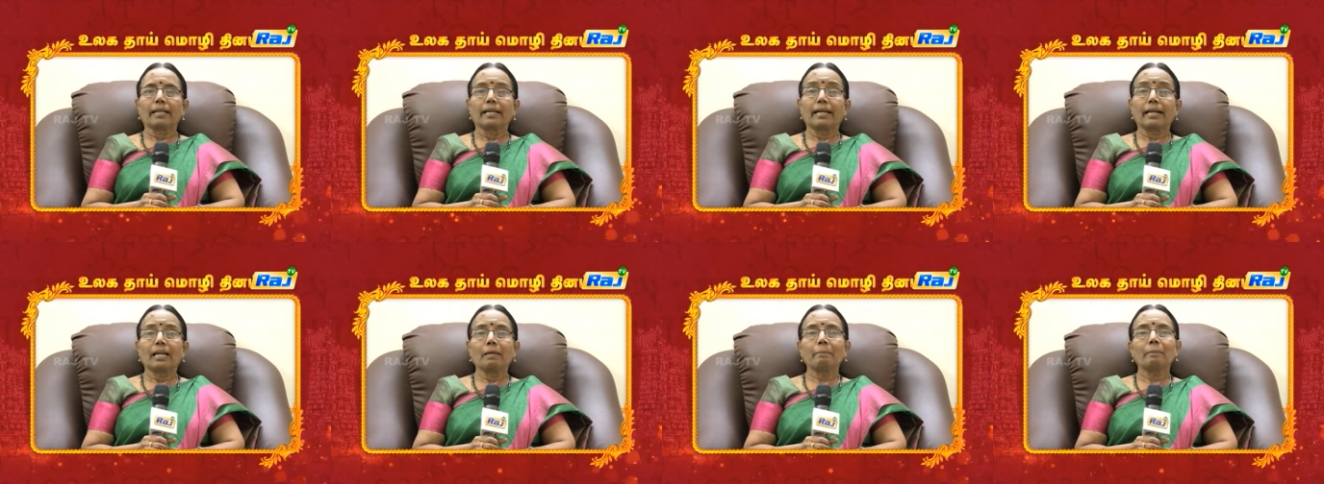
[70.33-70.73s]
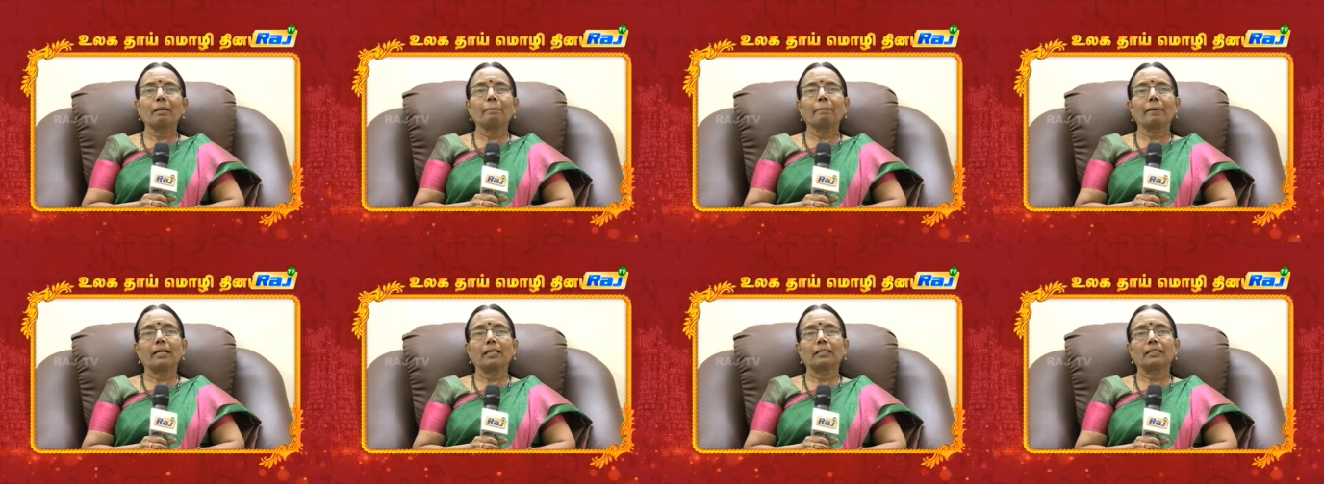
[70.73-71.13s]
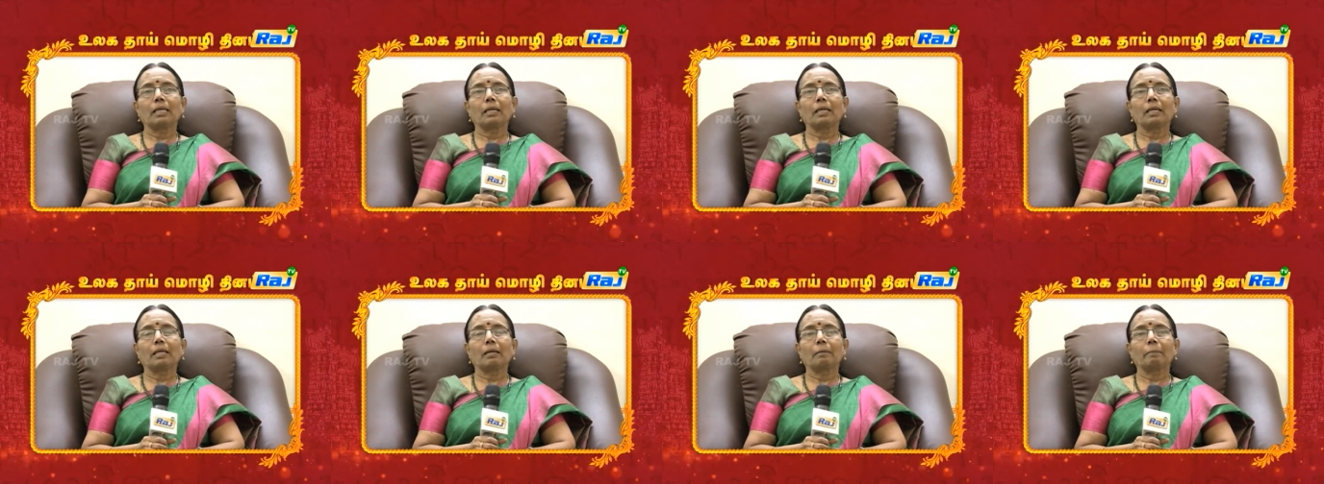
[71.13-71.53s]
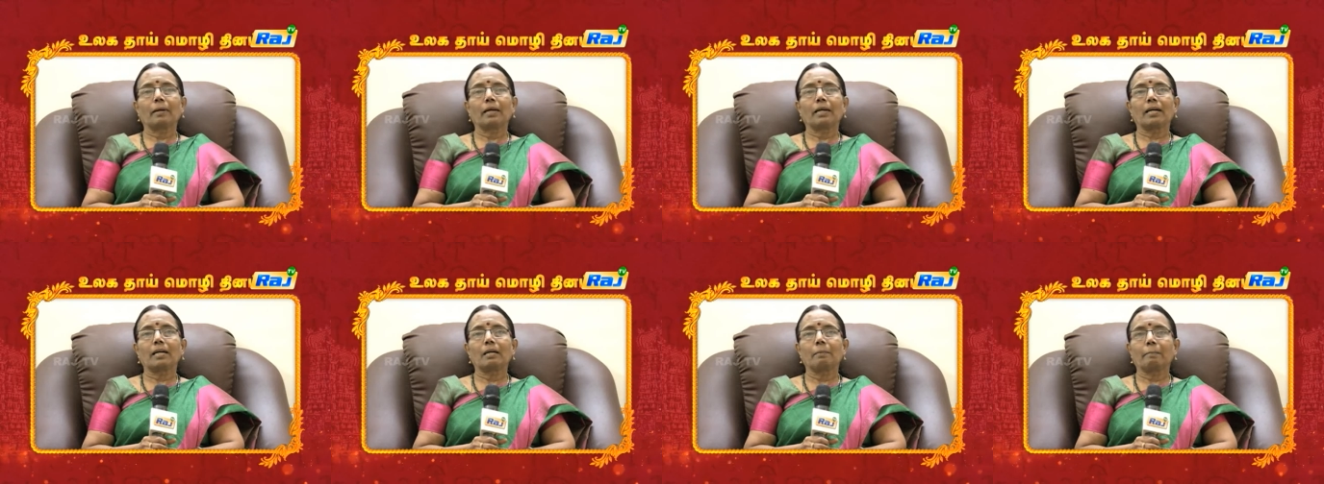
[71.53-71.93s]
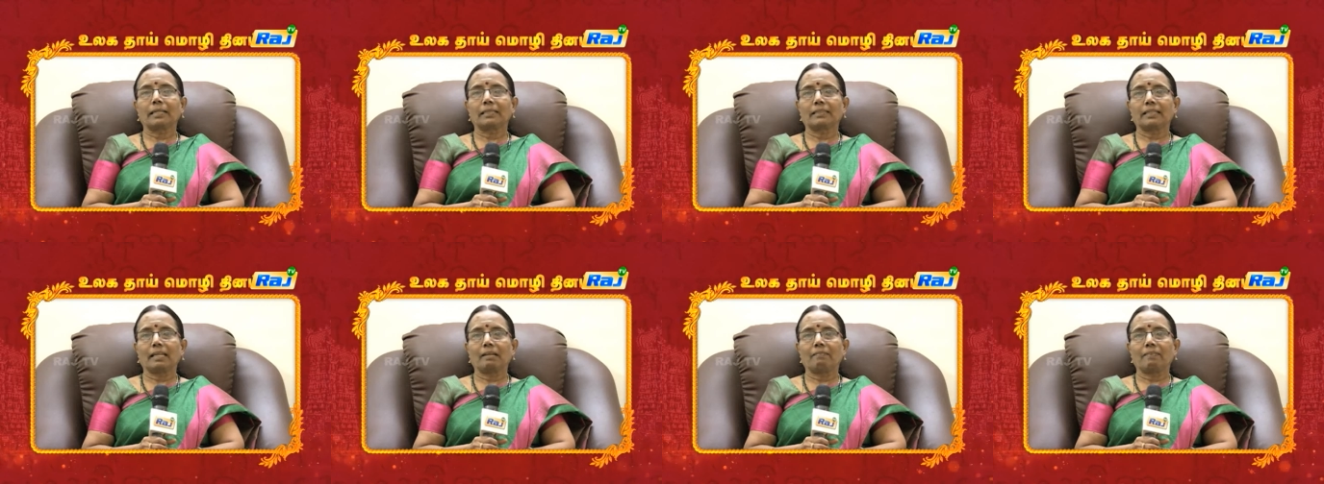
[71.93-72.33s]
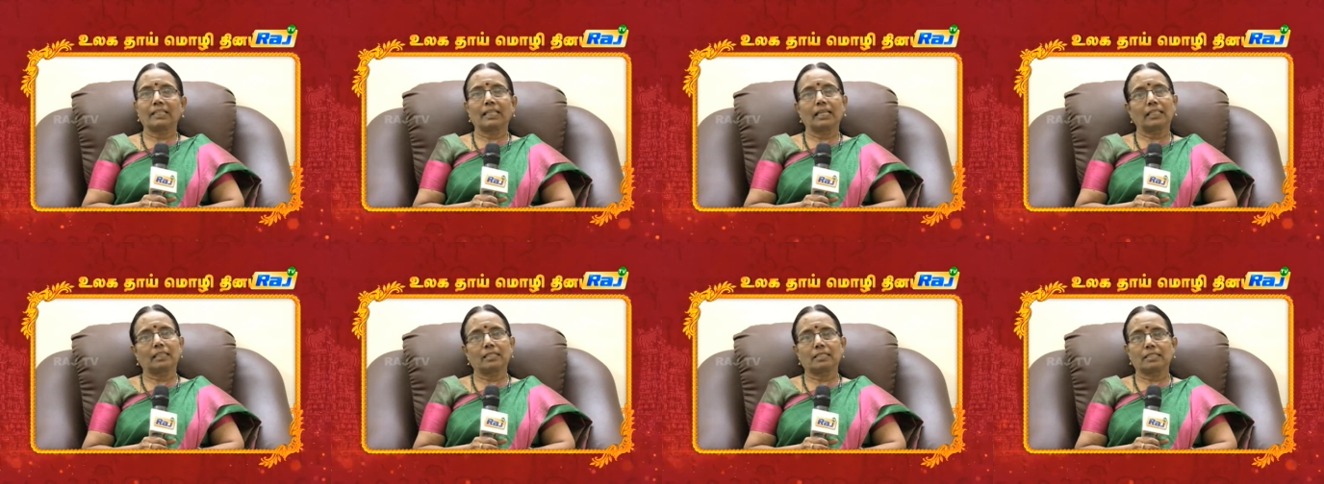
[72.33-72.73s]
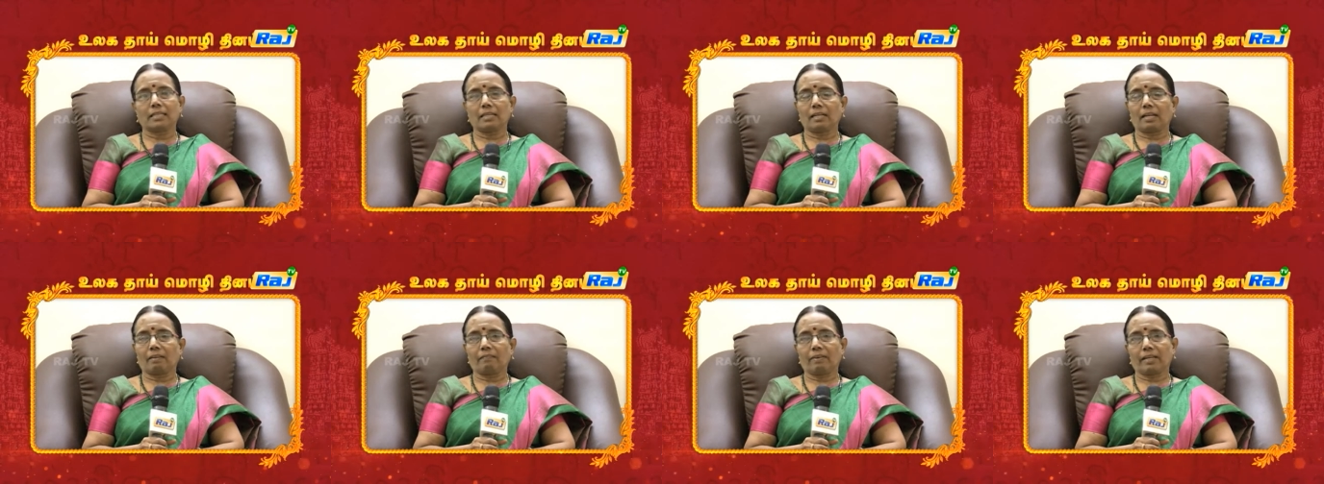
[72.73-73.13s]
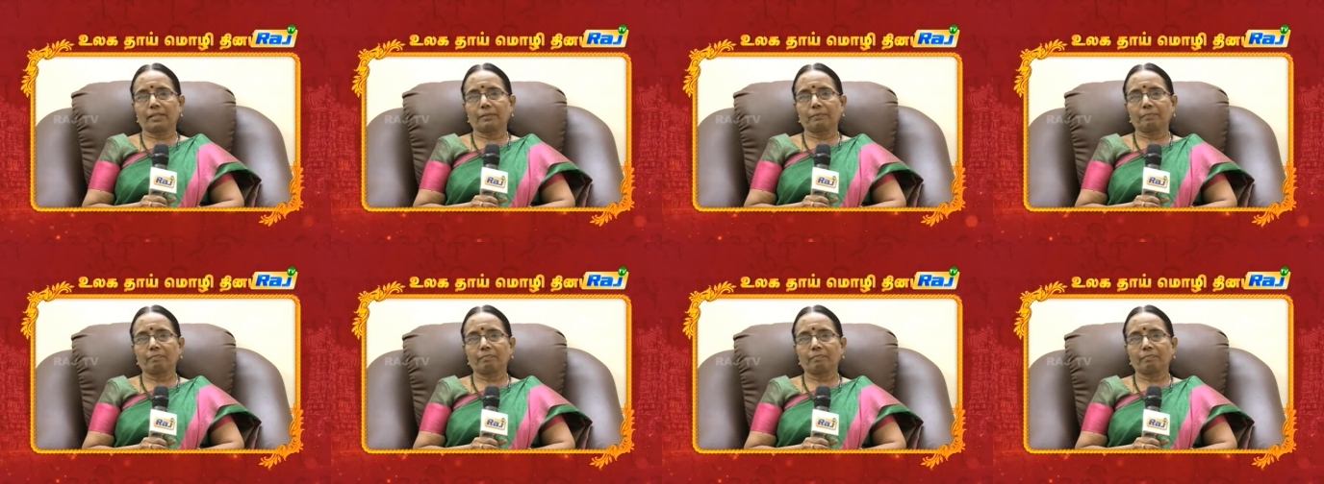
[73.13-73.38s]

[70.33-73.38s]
எளிமைப்படுத்தி மக்கள் மத்தியில் விதைத்து சென்றவர்